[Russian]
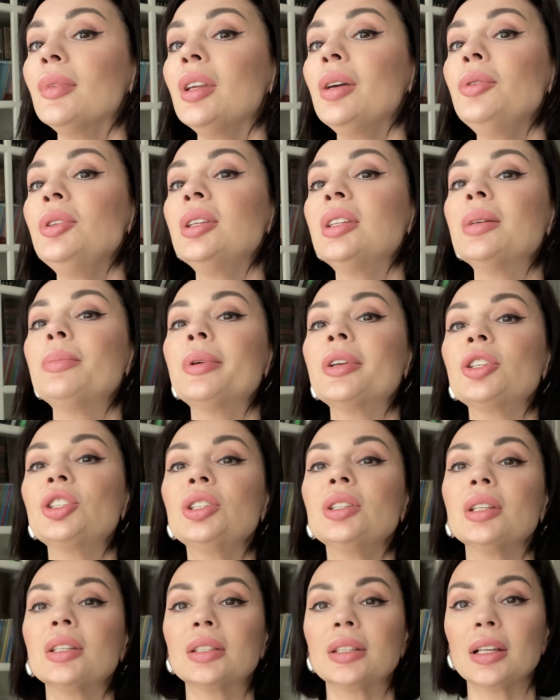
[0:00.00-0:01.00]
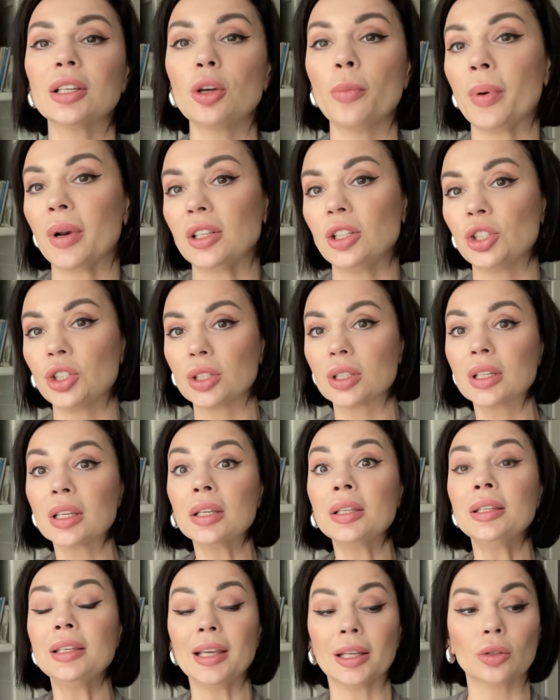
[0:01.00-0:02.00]
вот эта морщина, ее практически
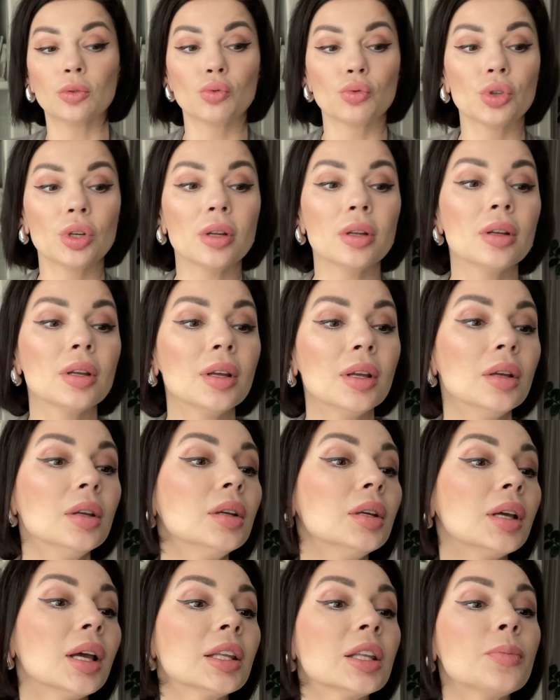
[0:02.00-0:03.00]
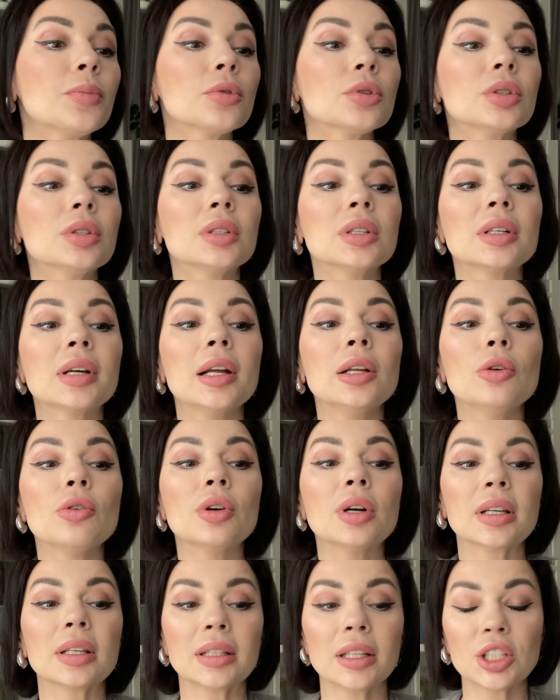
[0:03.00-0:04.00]
нет уже. Это просто такая
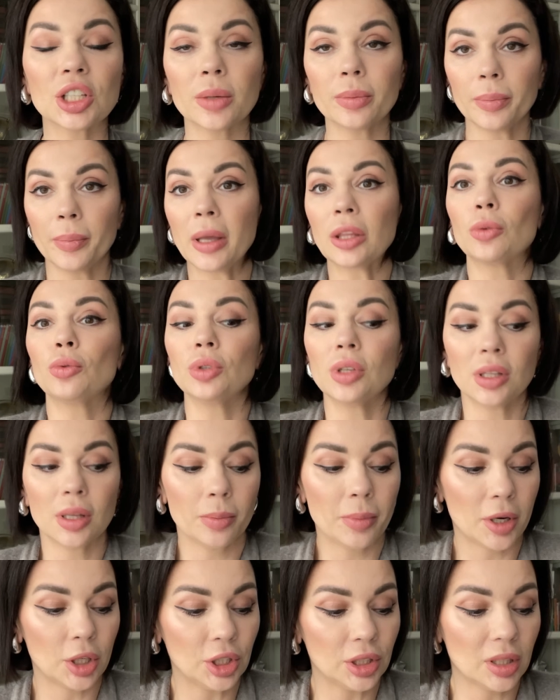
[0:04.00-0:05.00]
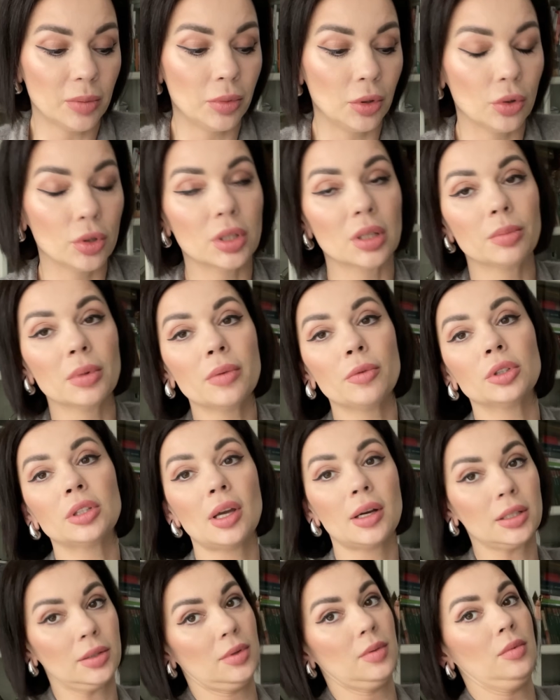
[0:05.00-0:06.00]
легкая складочка. Откуда эта морщина берется? Мы вот
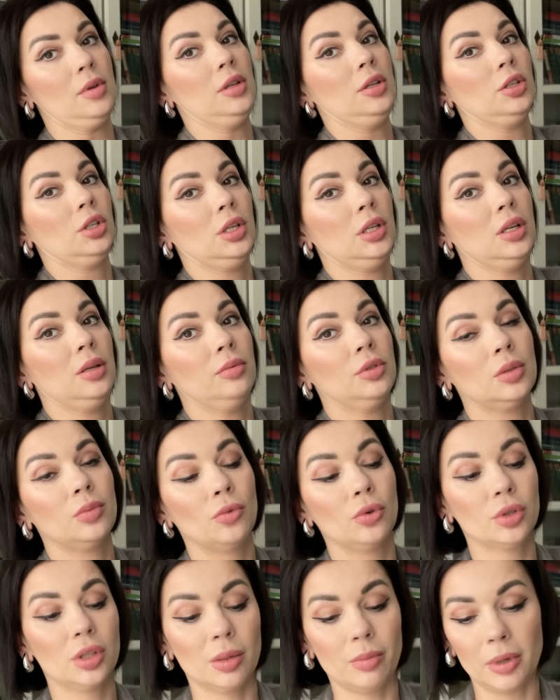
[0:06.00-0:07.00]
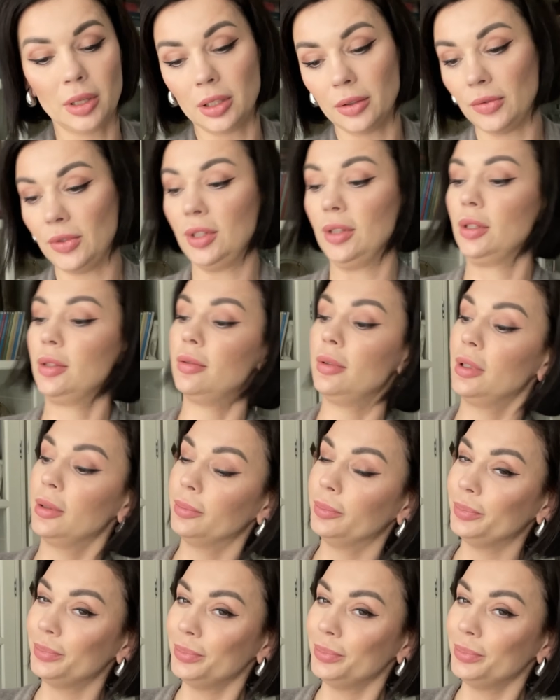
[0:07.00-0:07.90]
так с вами лежим, смотрим эти все свои